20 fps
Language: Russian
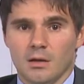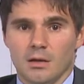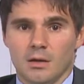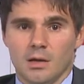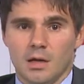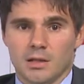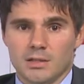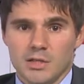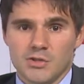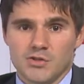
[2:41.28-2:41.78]

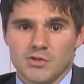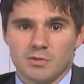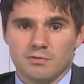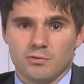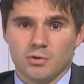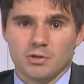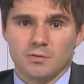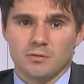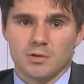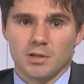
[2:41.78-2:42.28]
Отечественный
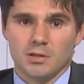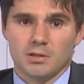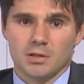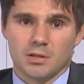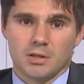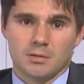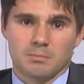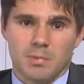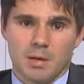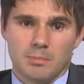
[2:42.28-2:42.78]
фондовый
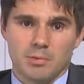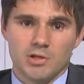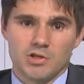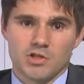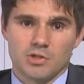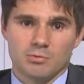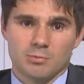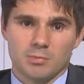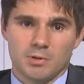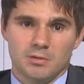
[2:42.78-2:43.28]
рынок
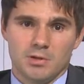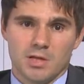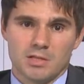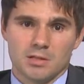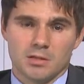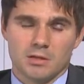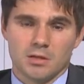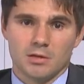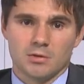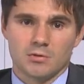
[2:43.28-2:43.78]
по-прежнему
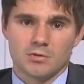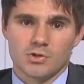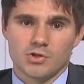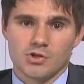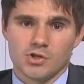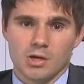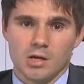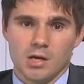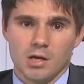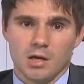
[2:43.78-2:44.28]
привязан к рынку
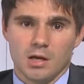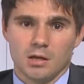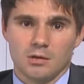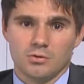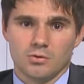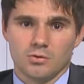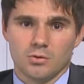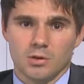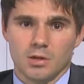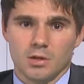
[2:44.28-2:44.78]
США,
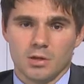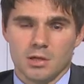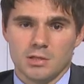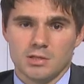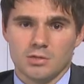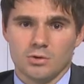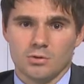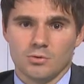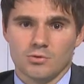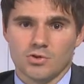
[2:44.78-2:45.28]
который
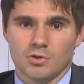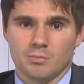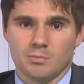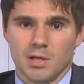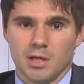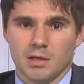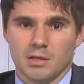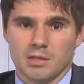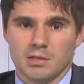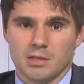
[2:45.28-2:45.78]
растет уже
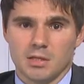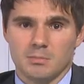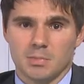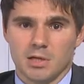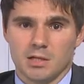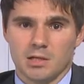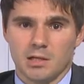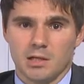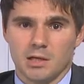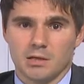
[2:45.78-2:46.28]
5 недель
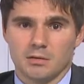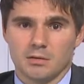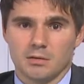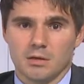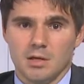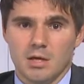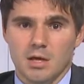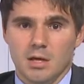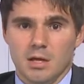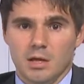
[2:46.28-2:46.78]

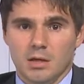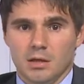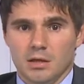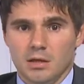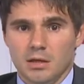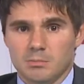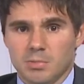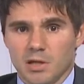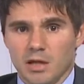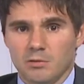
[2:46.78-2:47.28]
подряд,
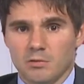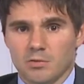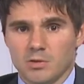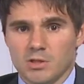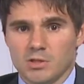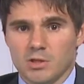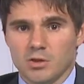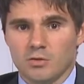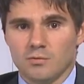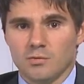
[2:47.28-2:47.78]
и провел
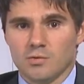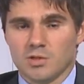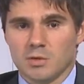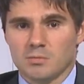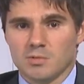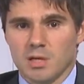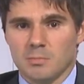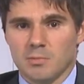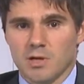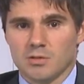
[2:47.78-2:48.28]
неделю в
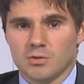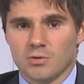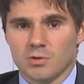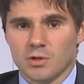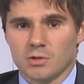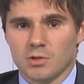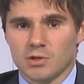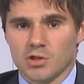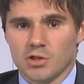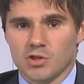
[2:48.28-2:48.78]
узком
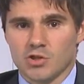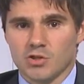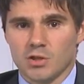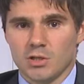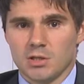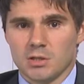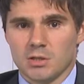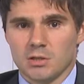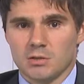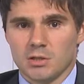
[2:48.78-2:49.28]
диапазоне
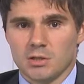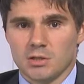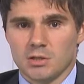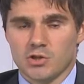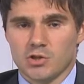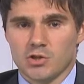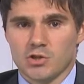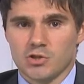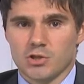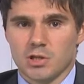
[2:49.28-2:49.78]

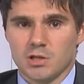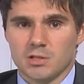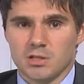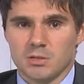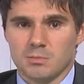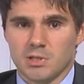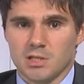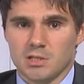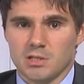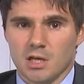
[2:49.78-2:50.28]

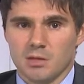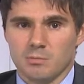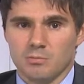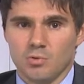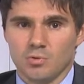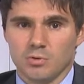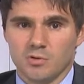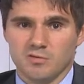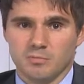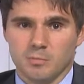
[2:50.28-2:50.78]
1400-1450
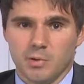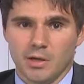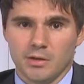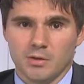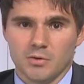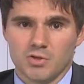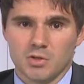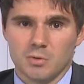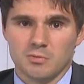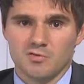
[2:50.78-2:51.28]
пунктов по
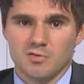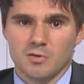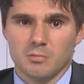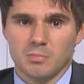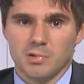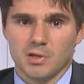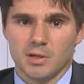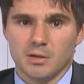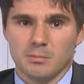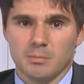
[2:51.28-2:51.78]
индексу
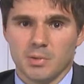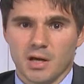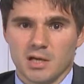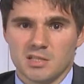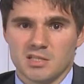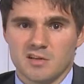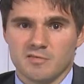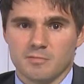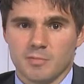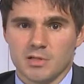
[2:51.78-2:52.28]
МВБ,
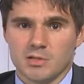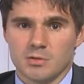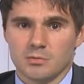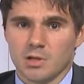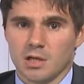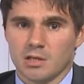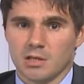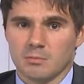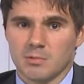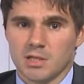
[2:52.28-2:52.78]
показав по
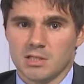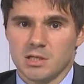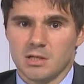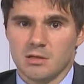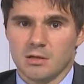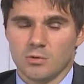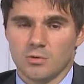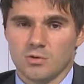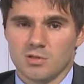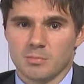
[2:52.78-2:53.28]
результатам
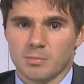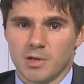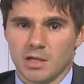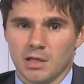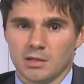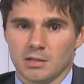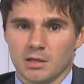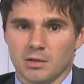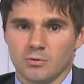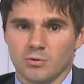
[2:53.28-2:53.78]
недели рост
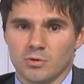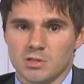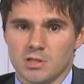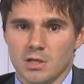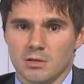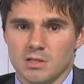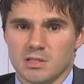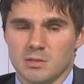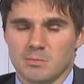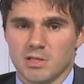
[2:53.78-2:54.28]
порядка
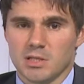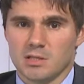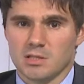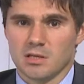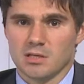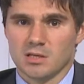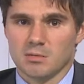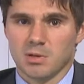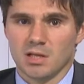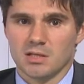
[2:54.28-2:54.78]

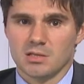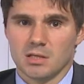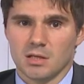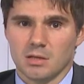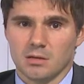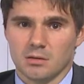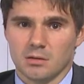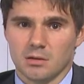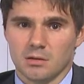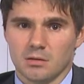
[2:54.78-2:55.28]

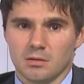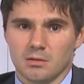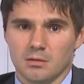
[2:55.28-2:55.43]
1,7%.